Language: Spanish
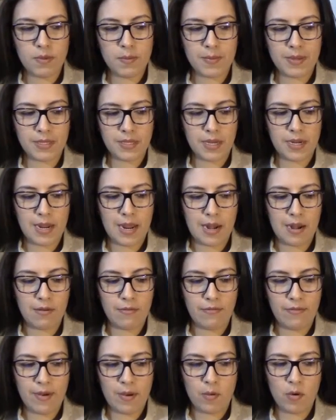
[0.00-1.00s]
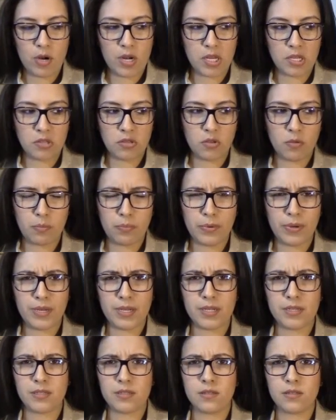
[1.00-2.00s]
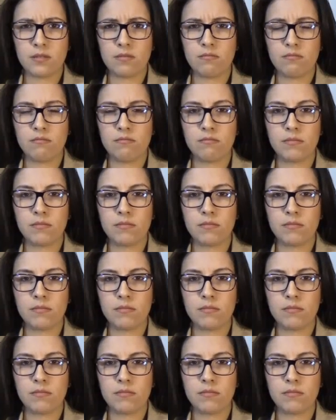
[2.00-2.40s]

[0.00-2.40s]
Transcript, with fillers: Mi material favorito pues,